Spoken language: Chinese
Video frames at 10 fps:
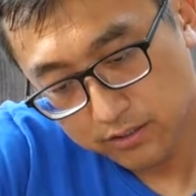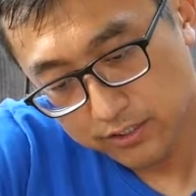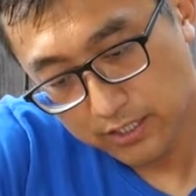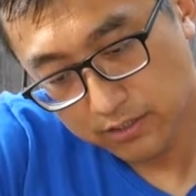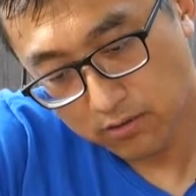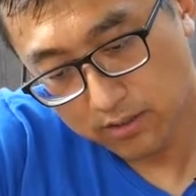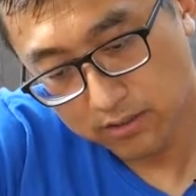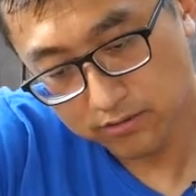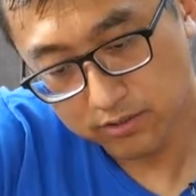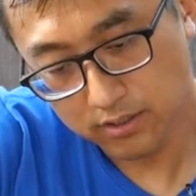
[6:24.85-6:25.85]
这样的话
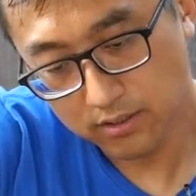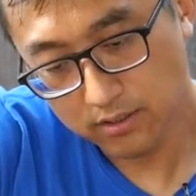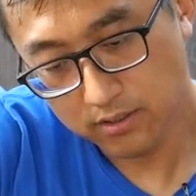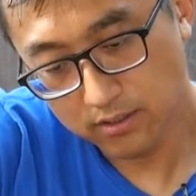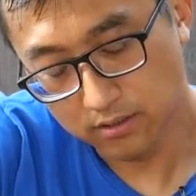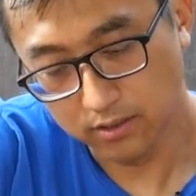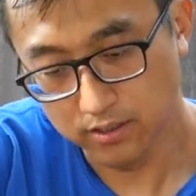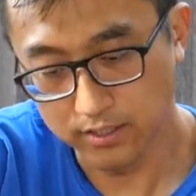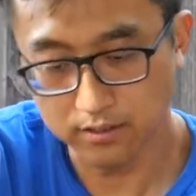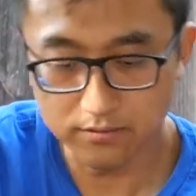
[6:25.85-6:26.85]
呢，就是好，
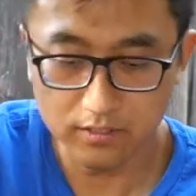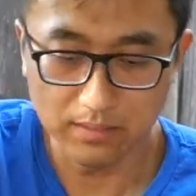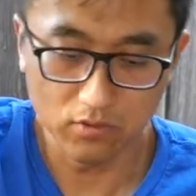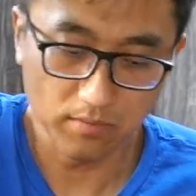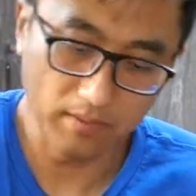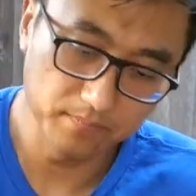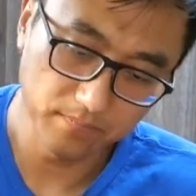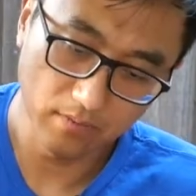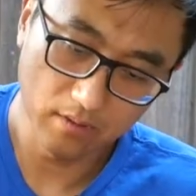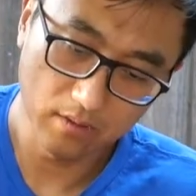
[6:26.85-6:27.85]
可以差不多了，
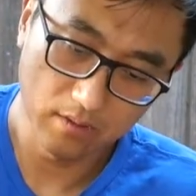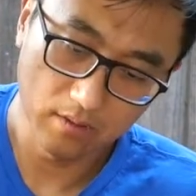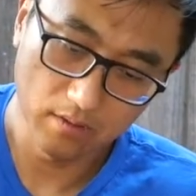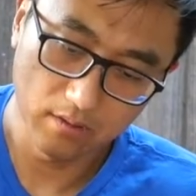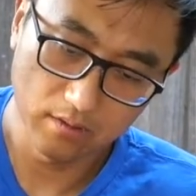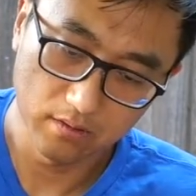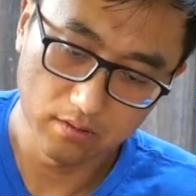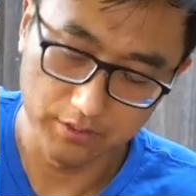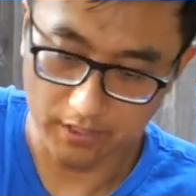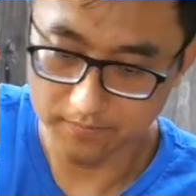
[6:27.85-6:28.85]

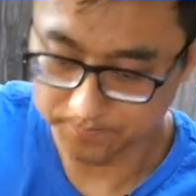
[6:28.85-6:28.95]
行。